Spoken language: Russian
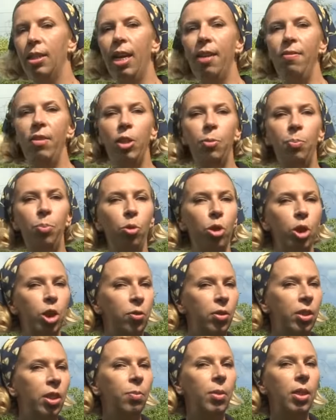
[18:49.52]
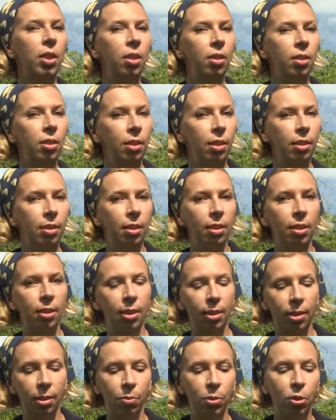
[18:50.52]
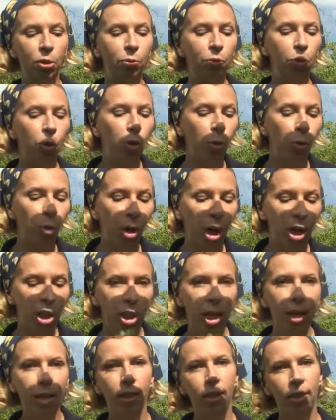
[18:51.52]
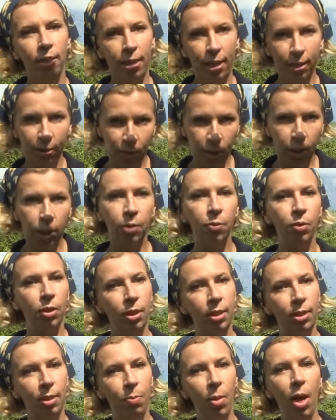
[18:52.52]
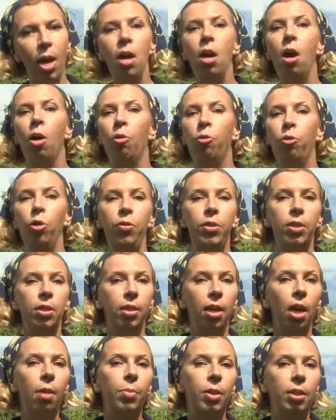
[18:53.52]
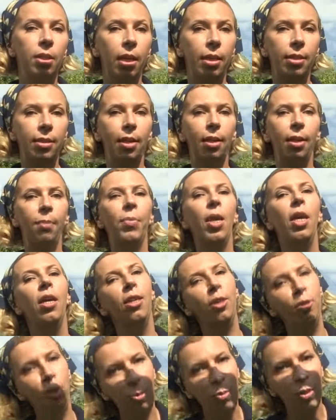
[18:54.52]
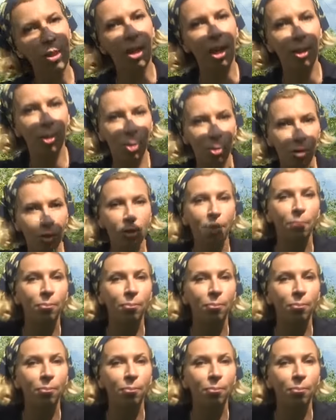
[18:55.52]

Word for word: Травить почвенными инсектицидами свой урожай и, соответственно, себя вовсе не обязательно. Идемте готовить